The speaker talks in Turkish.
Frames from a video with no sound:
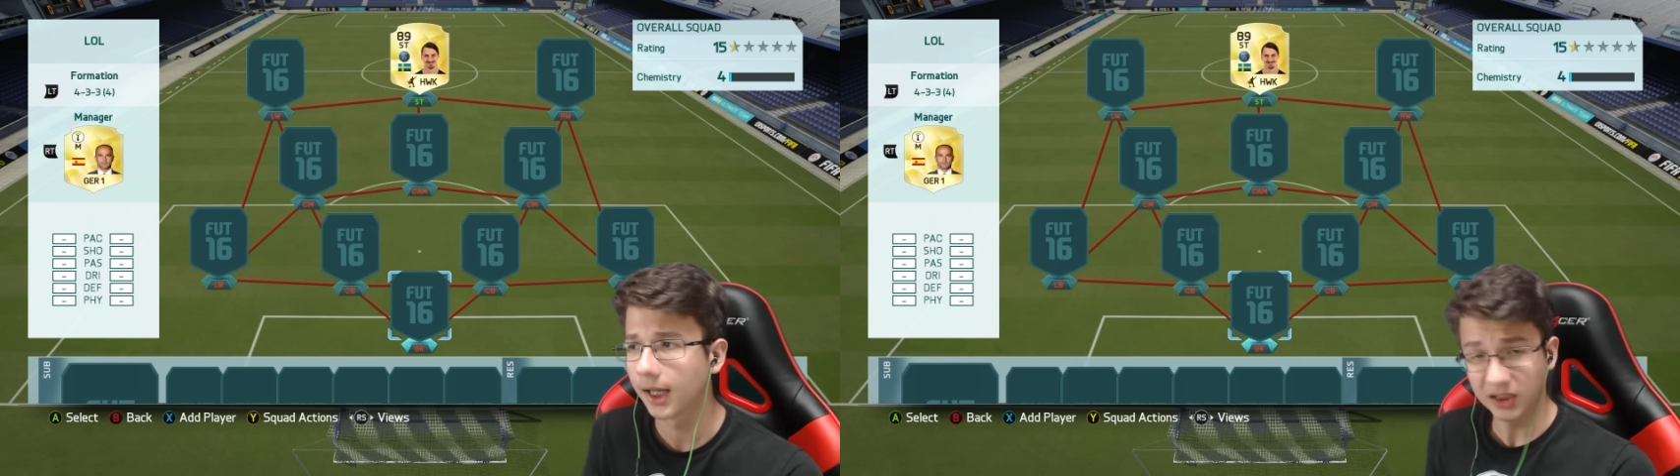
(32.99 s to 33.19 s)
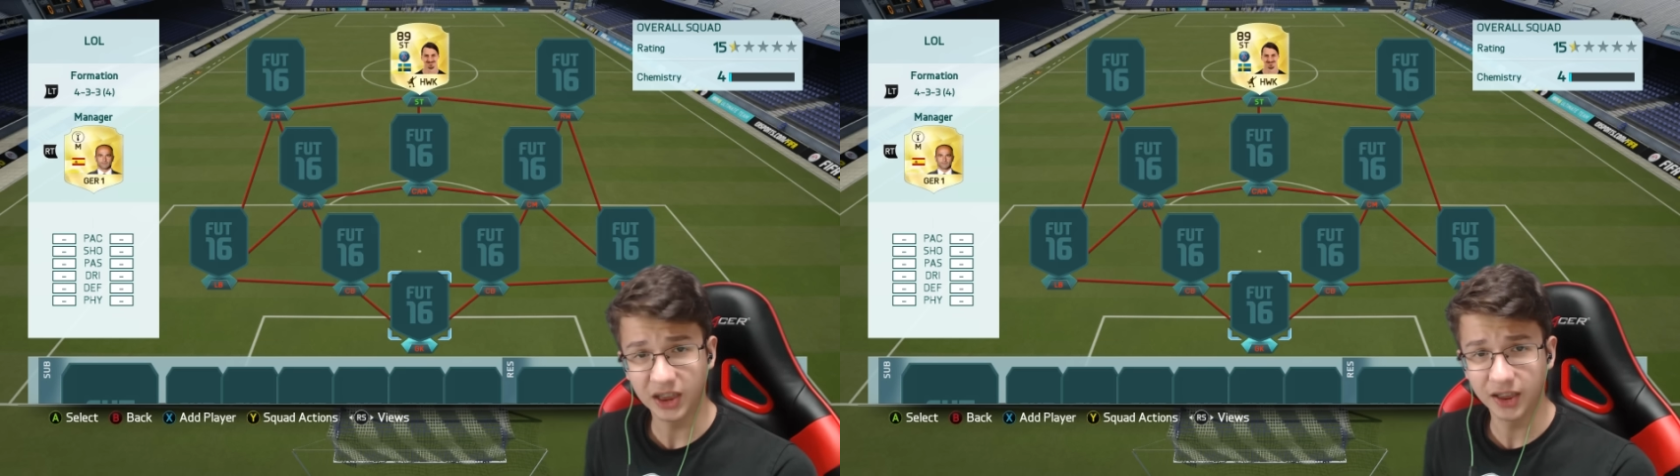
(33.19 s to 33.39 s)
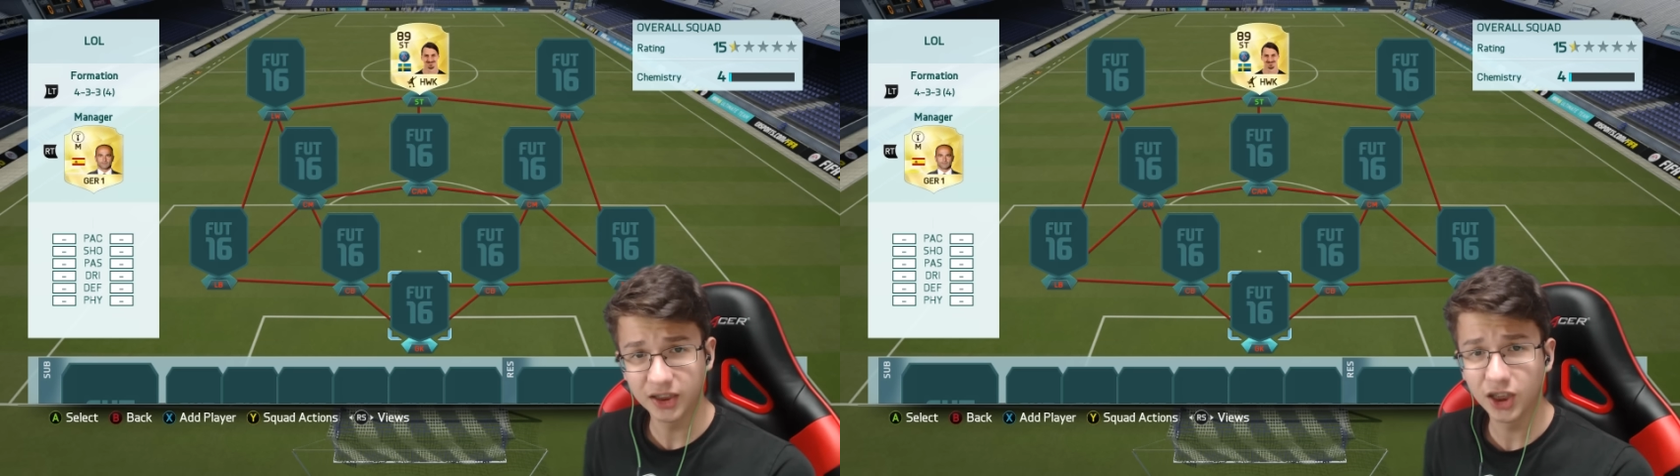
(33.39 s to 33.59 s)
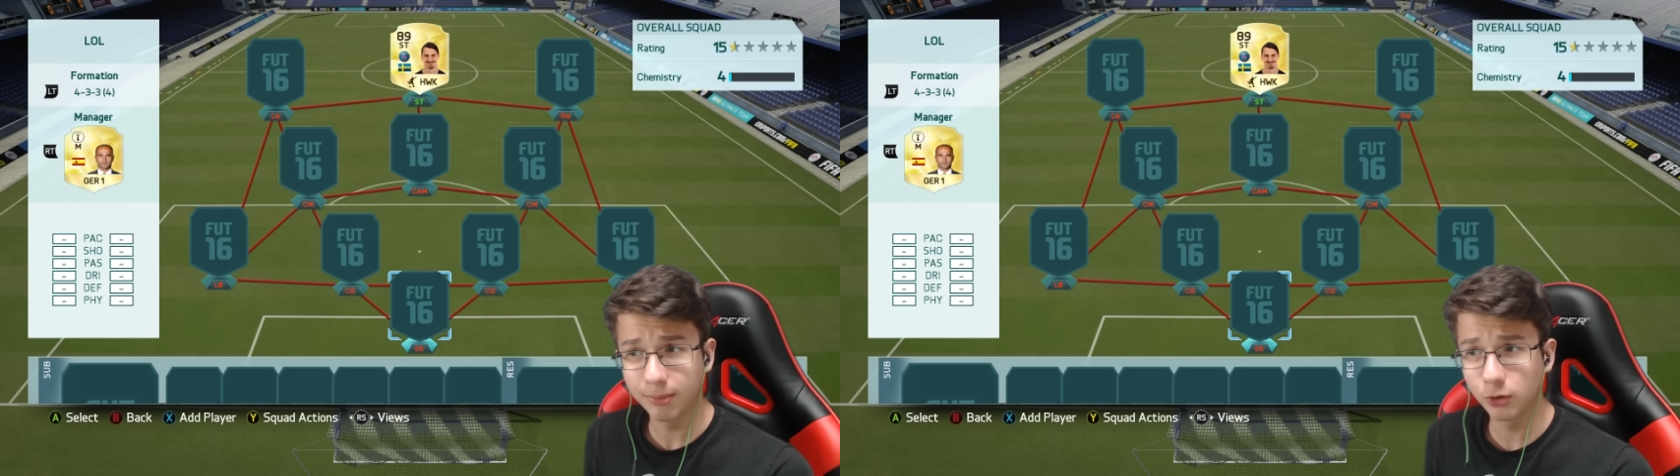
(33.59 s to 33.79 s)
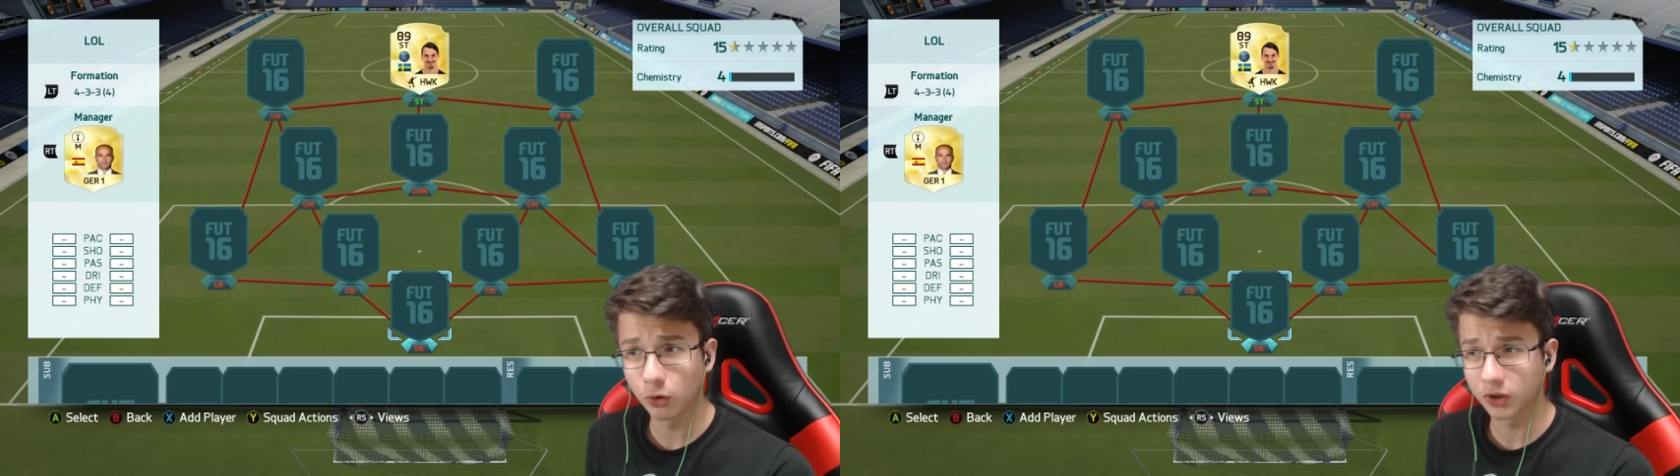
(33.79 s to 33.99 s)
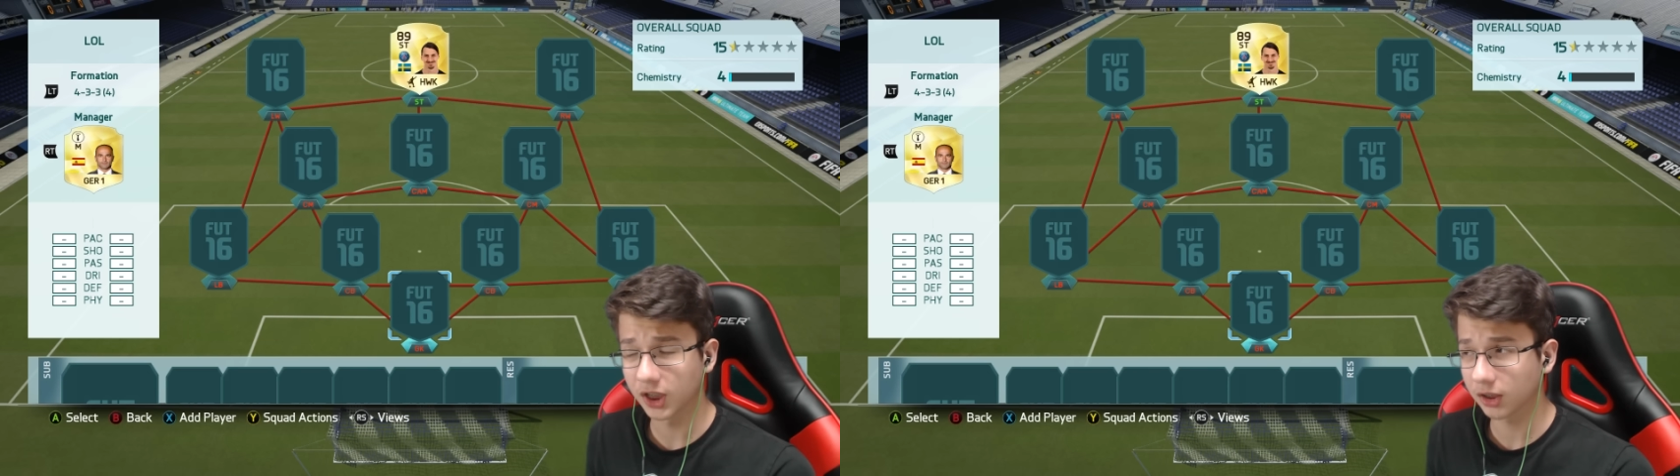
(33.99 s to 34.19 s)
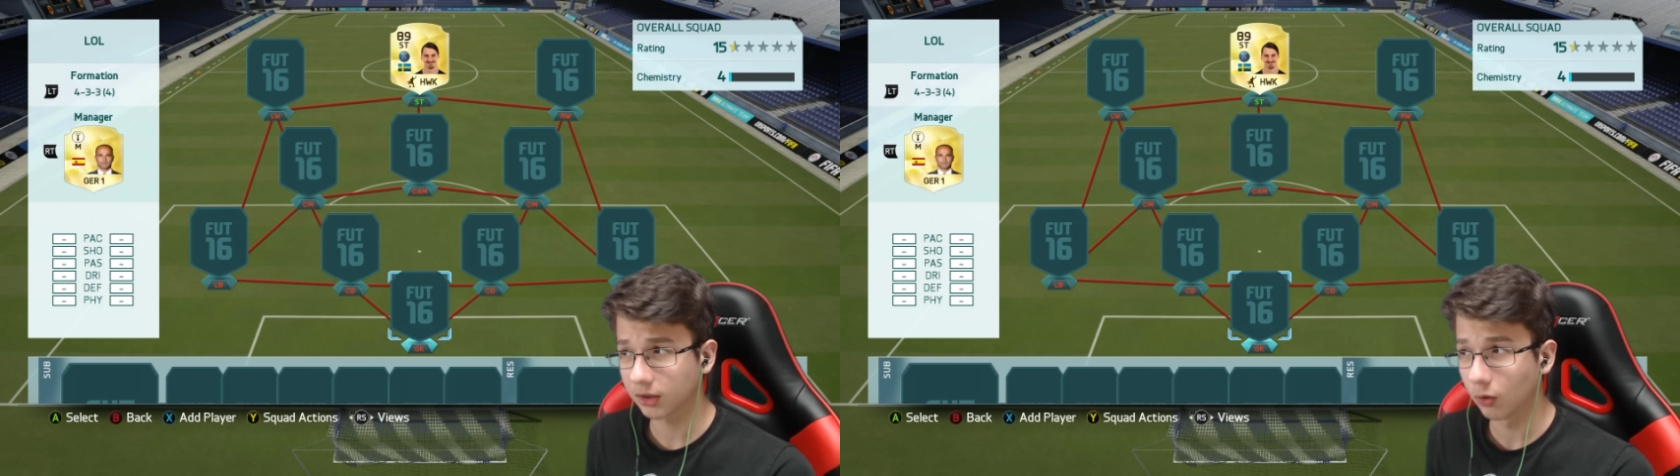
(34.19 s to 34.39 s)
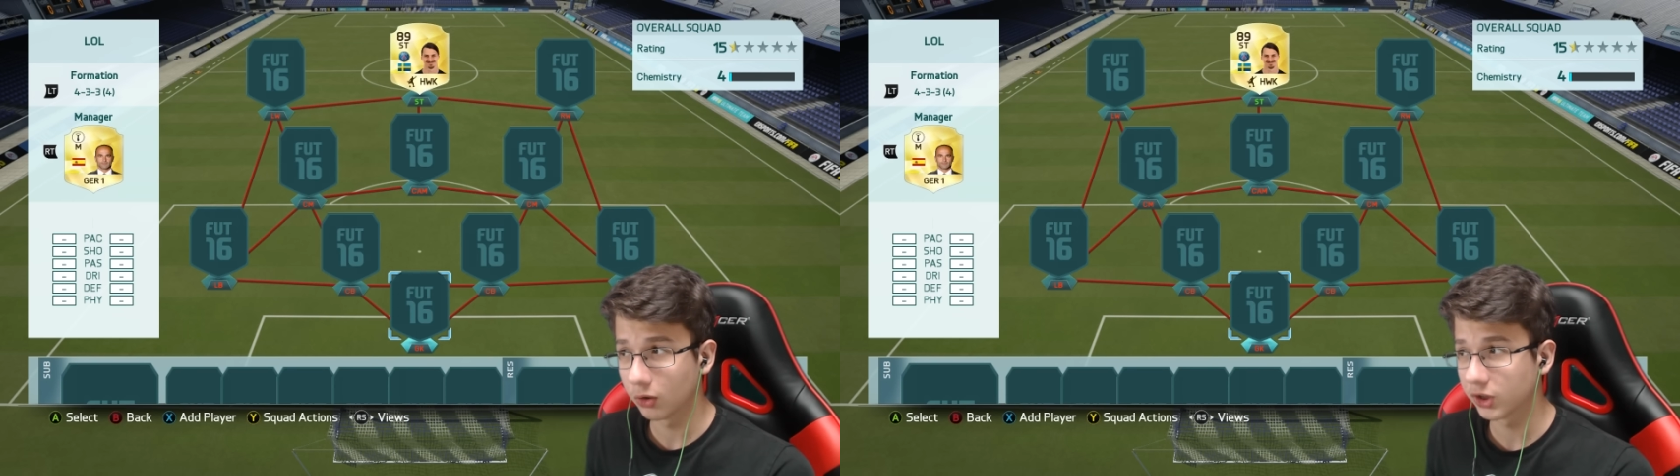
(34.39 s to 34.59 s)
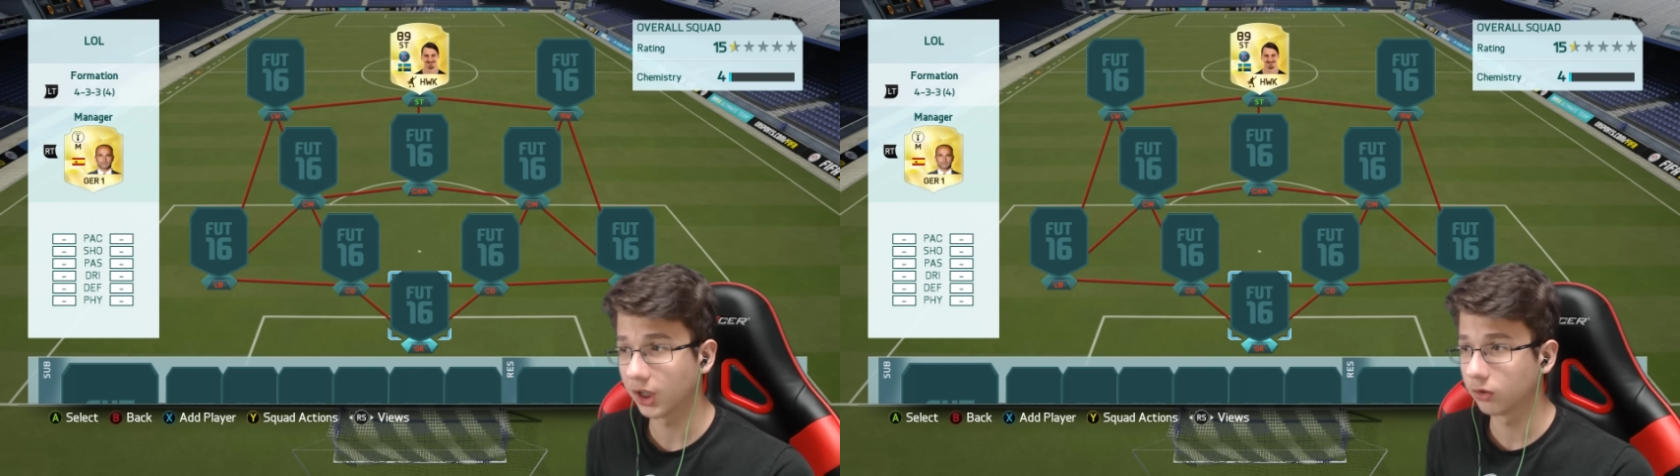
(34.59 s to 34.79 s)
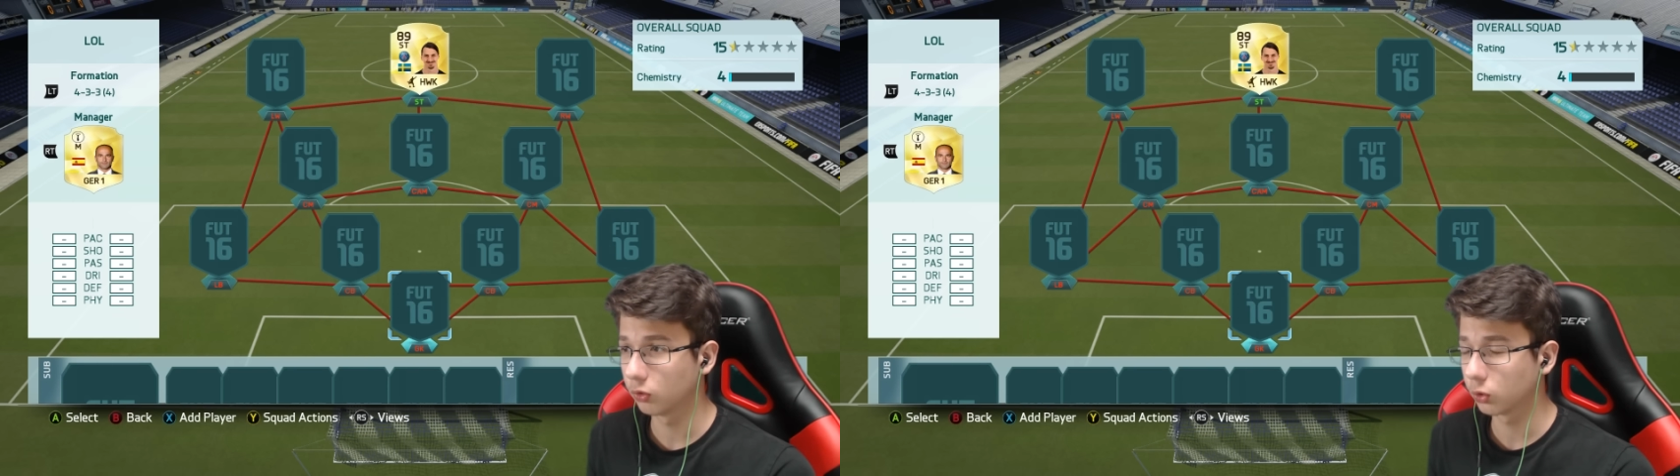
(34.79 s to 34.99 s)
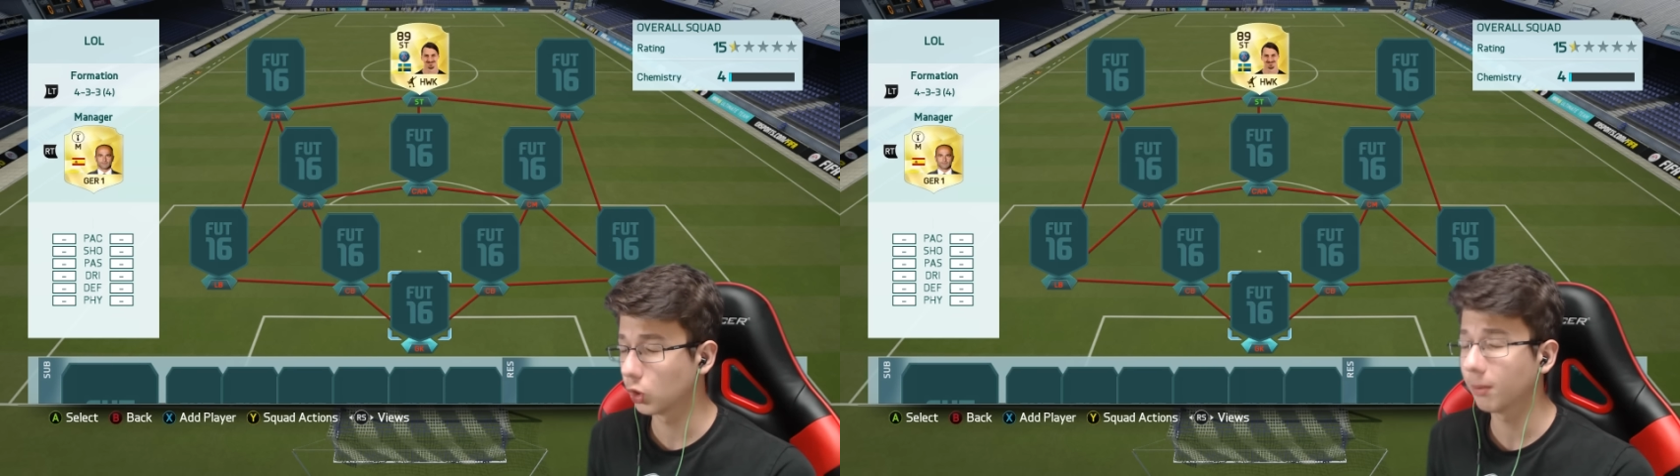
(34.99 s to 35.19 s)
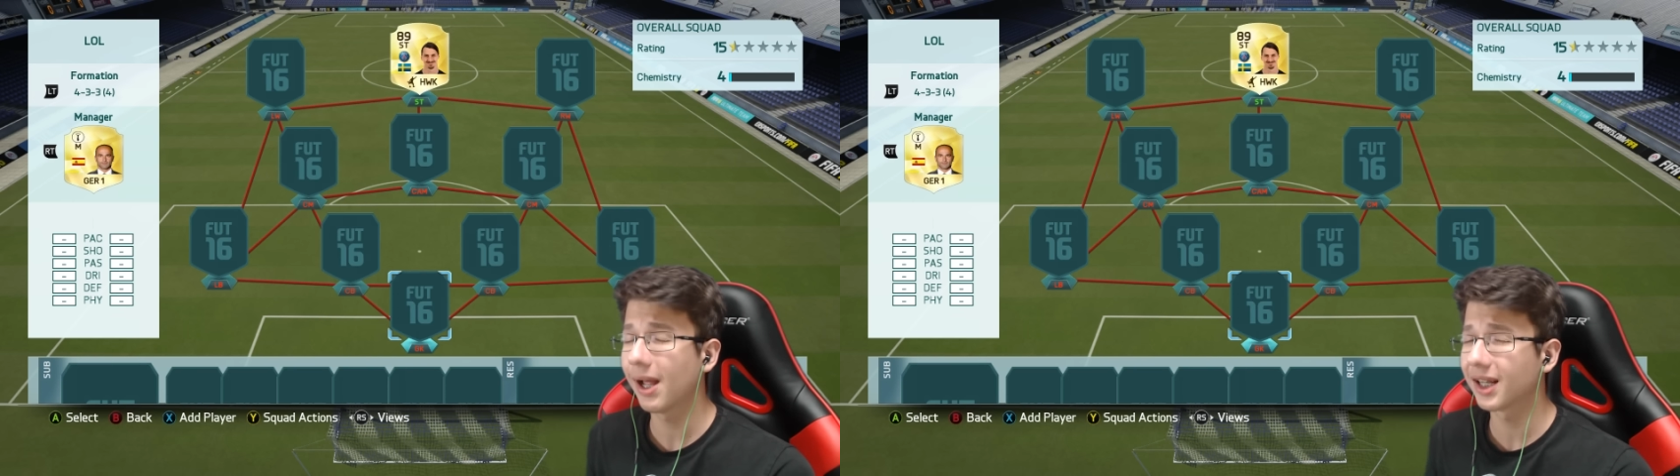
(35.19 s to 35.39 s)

Bence eğlenceli bir şey olacak olacağını düşünüyorum.